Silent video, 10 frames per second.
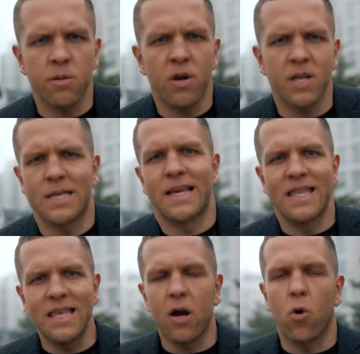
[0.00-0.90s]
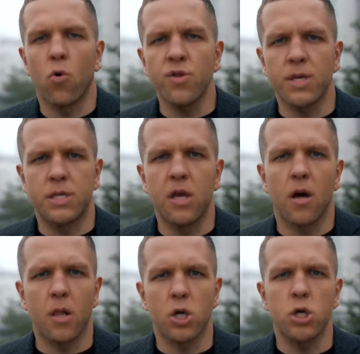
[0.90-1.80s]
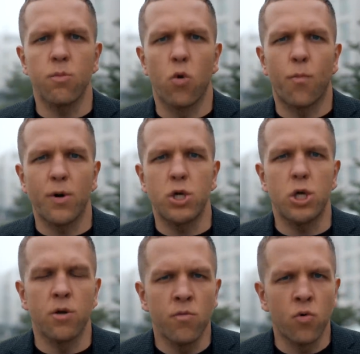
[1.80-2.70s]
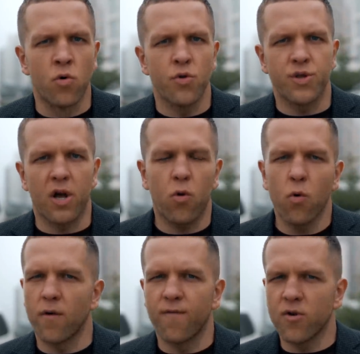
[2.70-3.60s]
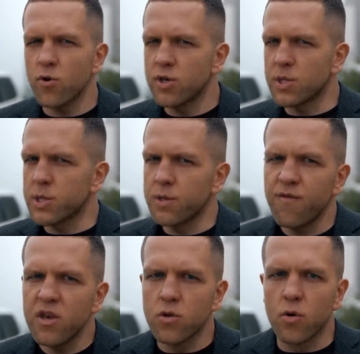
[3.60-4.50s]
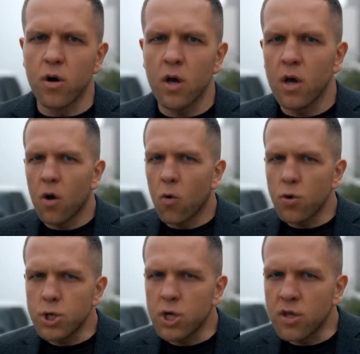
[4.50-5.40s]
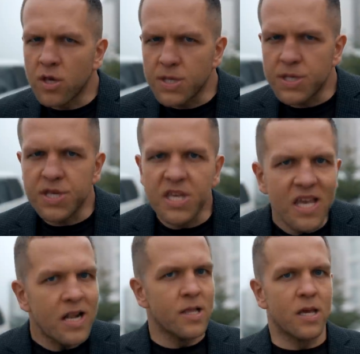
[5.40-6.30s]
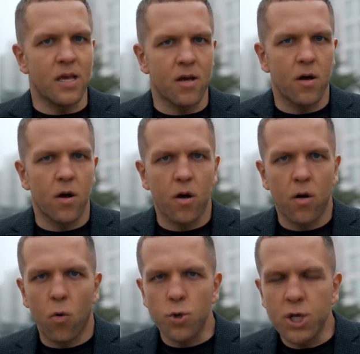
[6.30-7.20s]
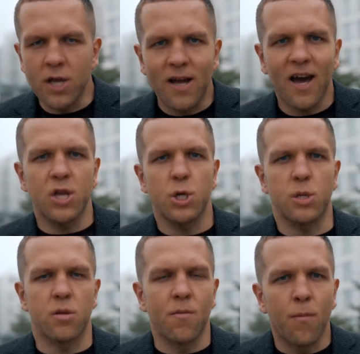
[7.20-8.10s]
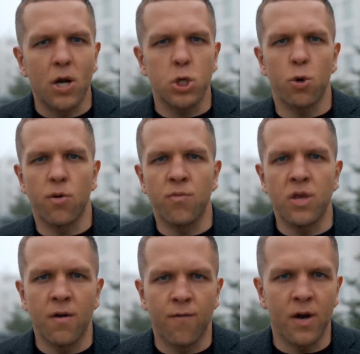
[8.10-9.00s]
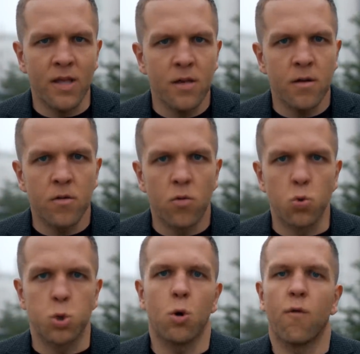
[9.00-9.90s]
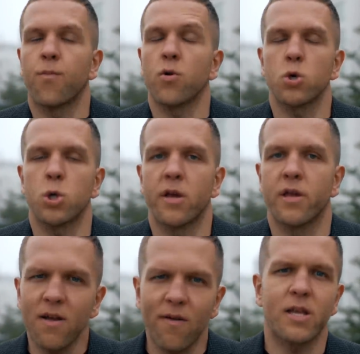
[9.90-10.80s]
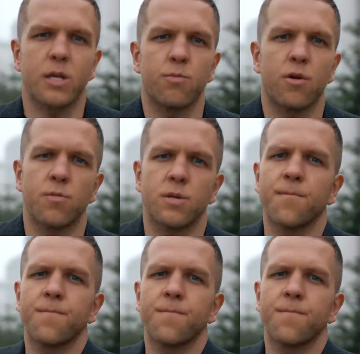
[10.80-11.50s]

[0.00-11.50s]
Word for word: разобраться, где Honda сделала ошибку, почему такой вроде с виду очень стильный, очень качественный большой минивэн ушел в прошлое. Давайте разберемся.